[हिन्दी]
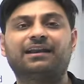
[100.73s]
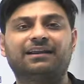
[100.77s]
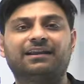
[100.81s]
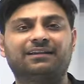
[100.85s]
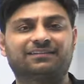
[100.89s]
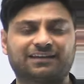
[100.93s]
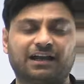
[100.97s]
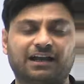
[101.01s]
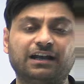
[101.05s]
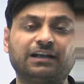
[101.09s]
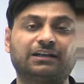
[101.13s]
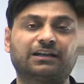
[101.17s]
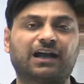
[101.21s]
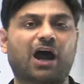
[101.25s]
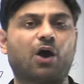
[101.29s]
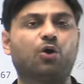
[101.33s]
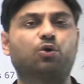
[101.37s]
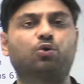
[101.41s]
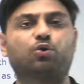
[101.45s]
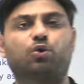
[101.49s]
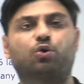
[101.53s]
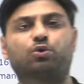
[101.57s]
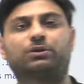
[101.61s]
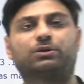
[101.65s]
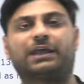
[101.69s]
का रिजल्ट
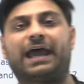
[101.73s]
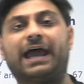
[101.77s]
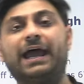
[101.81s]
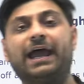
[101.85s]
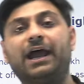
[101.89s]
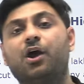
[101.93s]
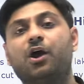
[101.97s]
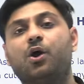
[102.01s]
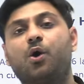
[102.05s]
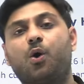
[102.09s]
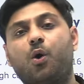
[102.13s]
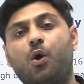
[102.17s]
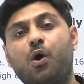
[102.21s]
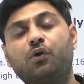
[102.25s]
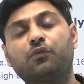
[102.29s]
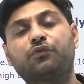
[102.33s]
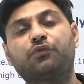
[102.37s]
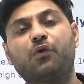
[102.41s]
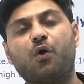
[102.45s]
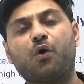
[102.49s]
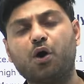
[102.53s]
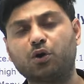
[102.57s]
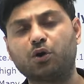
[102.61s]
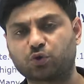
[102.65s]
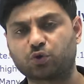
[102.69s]
आउट होता है ऑन
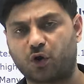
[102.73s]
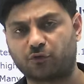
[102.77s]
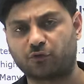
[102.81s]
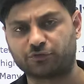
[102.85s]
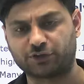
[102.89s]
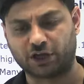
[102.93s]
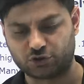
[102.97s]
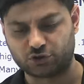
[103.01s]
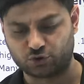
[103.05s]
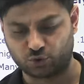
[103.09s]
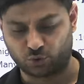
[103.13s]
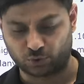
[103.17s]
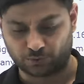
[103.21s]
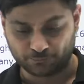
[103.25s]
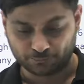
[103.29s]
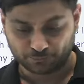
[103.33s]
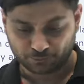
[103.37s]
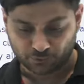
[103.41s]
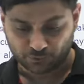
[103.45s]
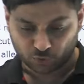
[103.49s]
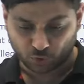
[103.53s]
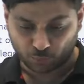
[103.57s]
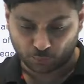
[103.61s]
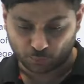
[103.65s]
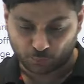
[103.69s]
फोर्थ ऑफ द जून
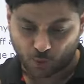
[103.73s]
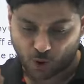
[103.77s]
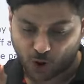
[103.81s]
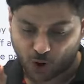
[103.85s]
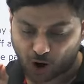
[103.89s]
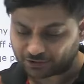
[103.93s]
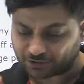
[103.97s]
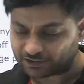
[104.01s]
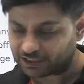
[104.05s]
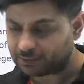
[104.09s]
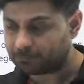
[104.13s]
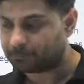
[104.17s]
तो बहुत